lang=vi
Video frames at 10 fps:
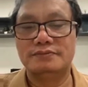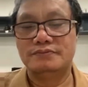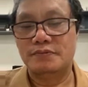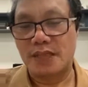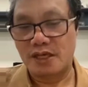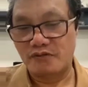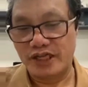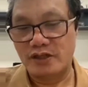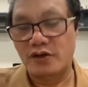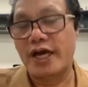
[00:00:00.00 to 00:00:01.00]
mà không phải
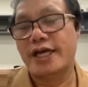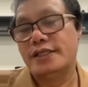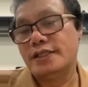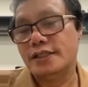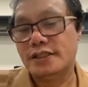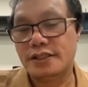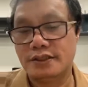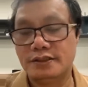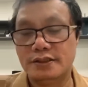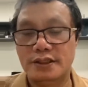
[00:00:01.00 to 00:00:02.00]
đầu hai chết
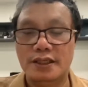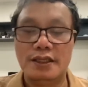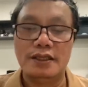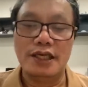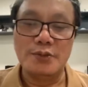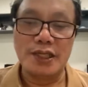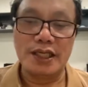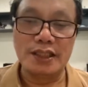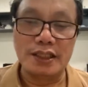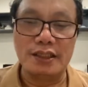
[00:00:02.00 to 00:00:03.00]
nếu mình là
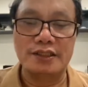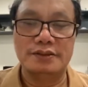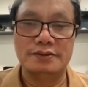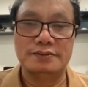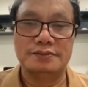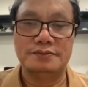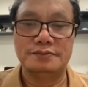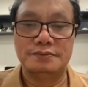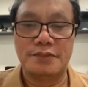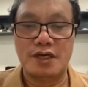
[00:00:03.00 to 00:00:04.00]
cái người
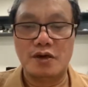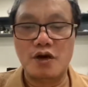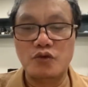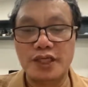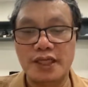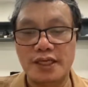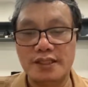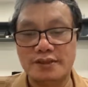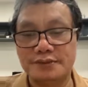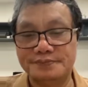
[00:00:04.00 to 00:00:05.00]
mà có nguy
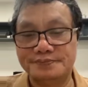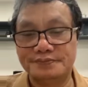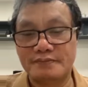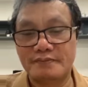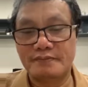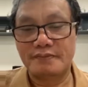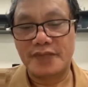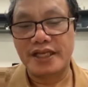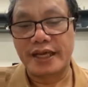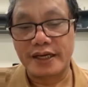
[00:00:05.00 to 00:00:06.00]
cơ
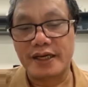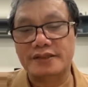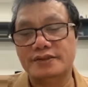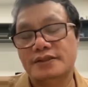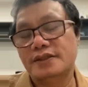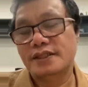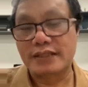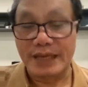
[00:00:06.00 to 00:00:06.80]
bệnh nặng hơn chích tại bệnh